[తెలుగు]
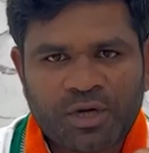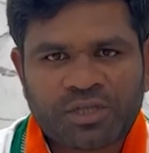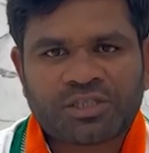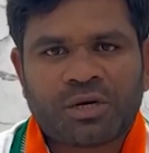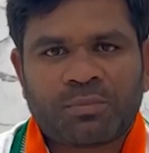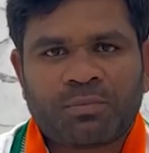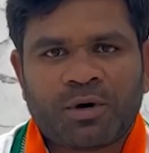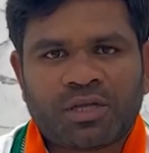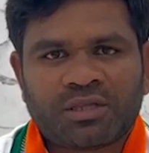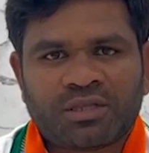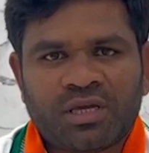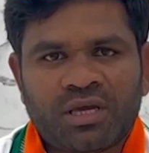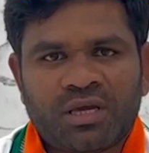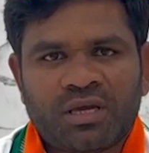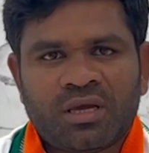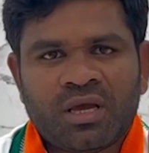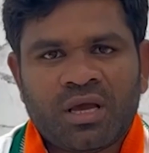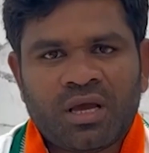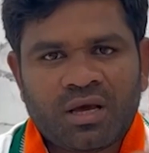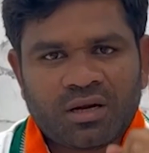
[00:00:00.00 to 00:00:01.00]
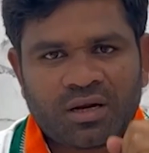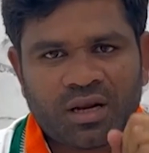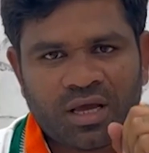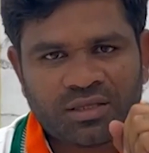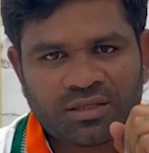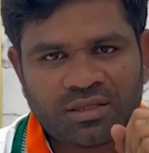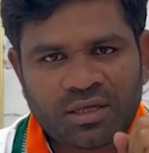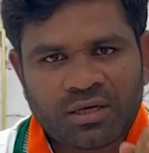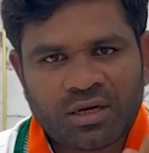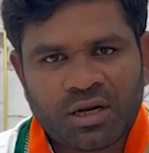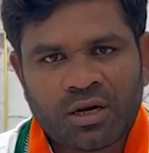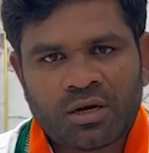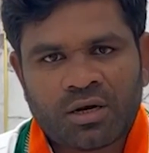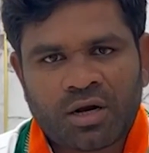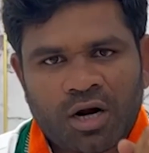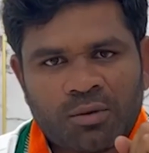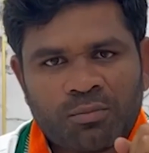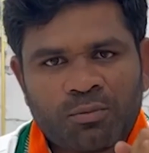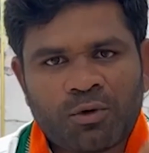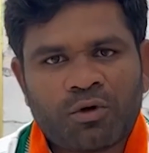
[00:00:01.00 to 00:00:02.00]
పక్షపాతి రైతన్నలు
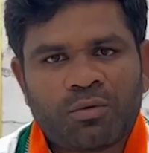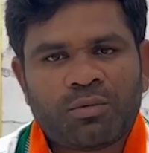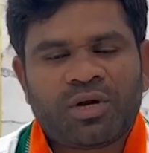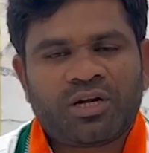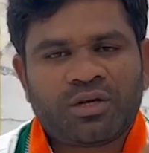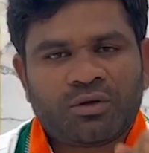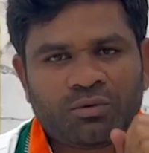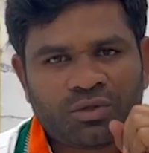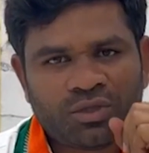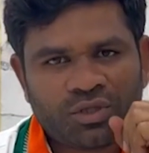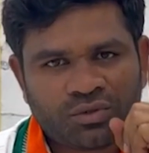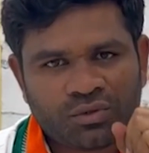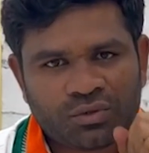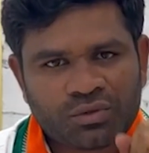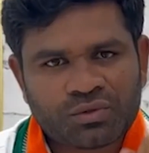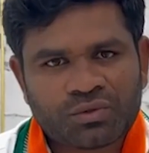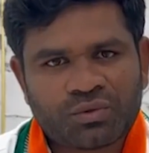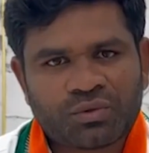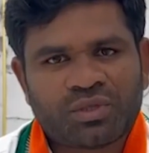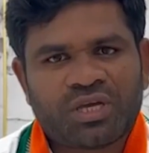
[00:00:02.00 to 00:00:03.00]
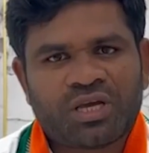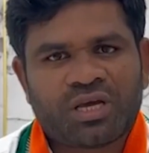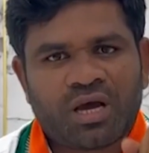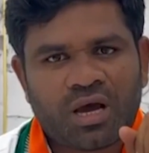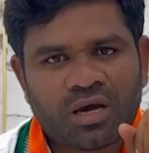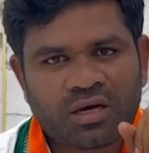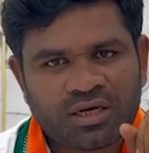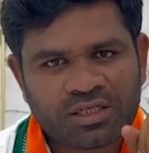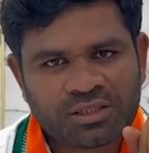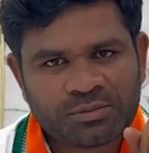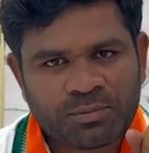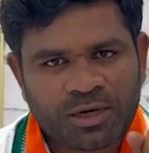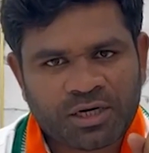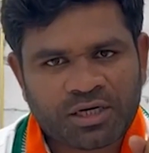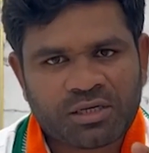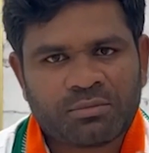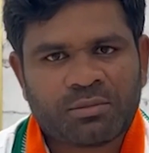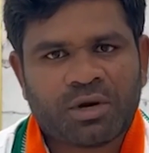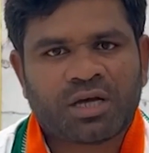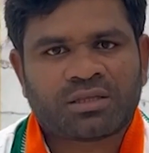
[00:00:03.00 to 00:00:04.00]
కడుపులో పెట్టుకుంది చూసుకుంది కాంగ్రెస్
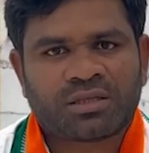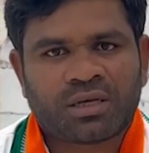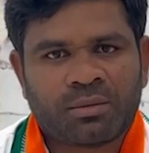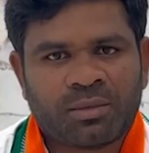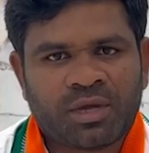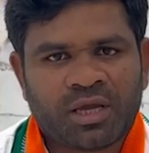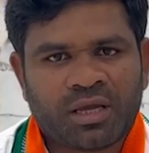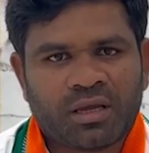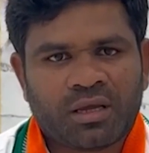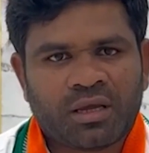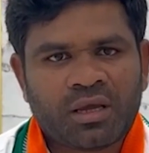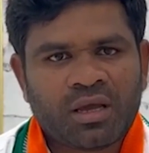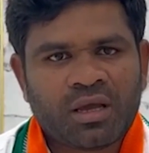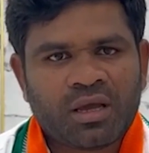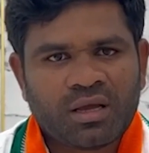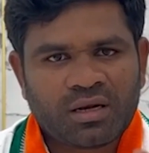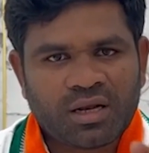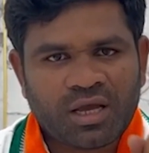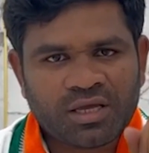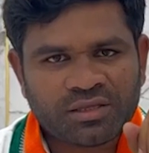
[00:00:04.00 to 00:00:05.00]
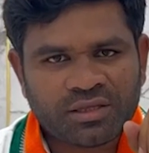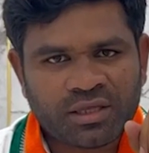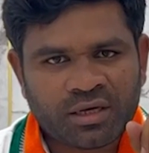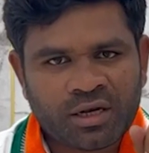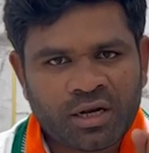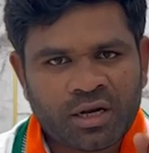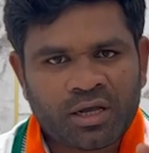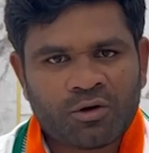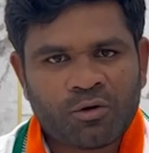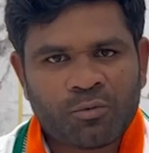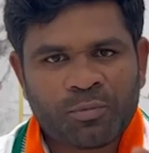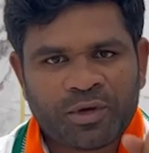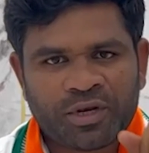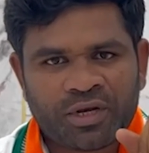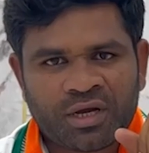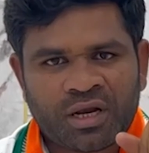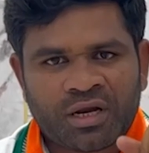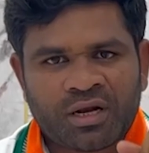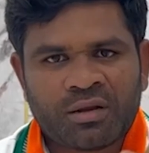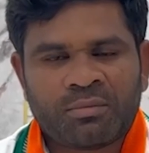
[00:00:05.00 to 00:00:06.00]
పార్టీ మాత్రమే రైతన్నలకు
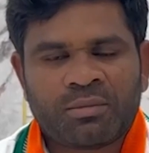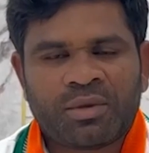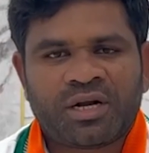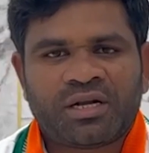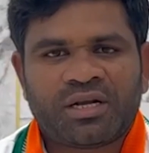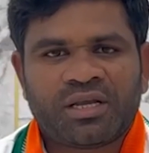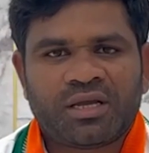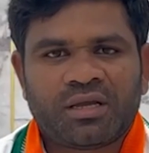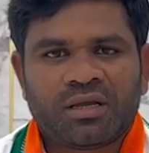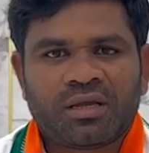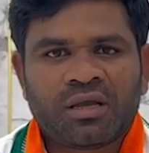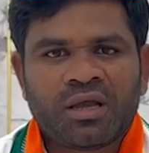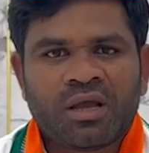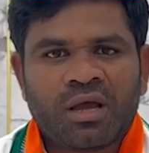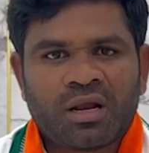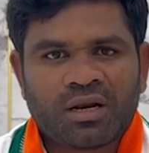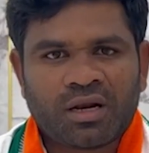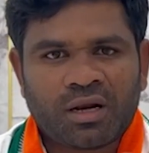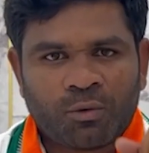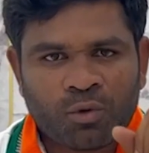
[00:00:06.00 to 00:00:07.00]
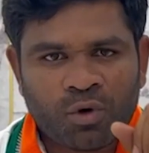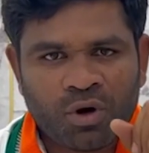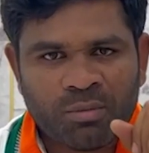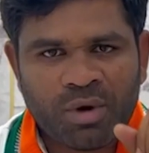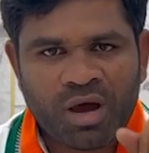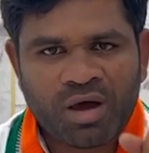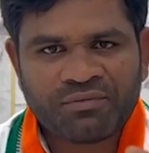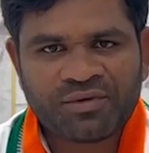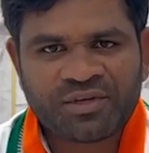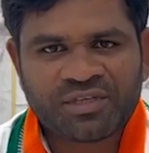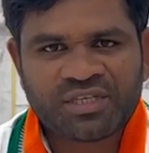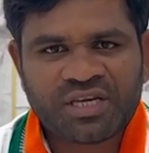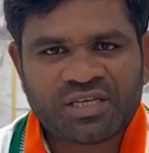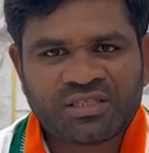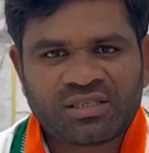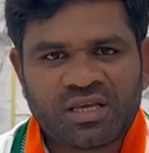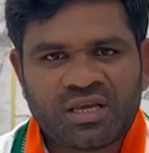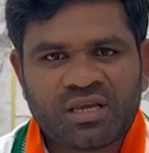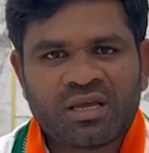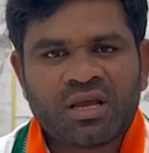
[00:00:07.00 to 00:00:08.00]
పెరుగన్నం పెట్టి రుణమాఫీ
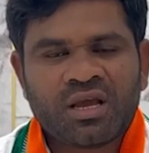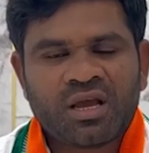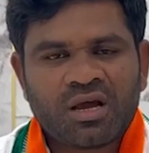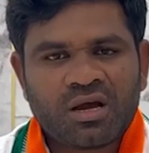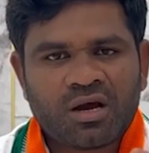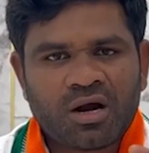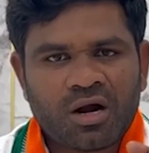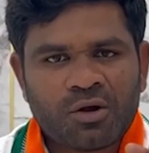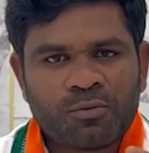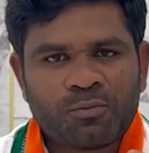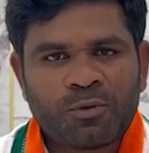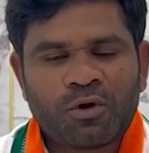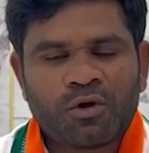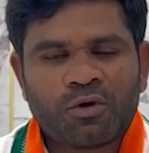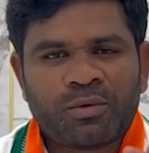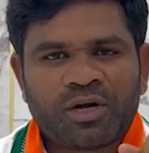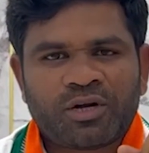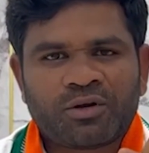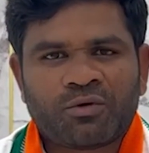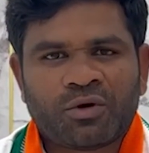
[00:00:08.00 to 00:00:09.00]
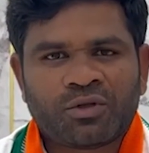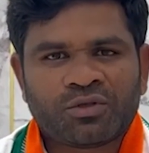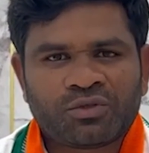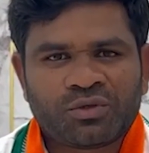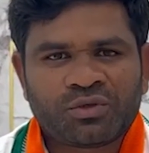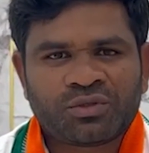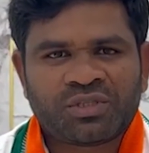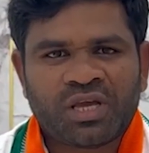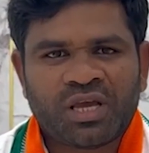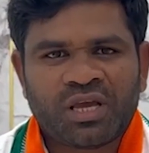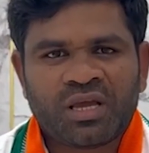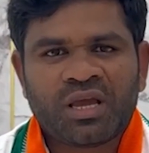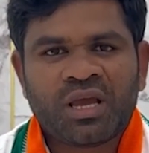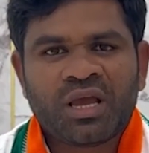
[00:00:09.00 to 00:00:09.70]
చేసి కడుపులో పెట్టుకొని చూసి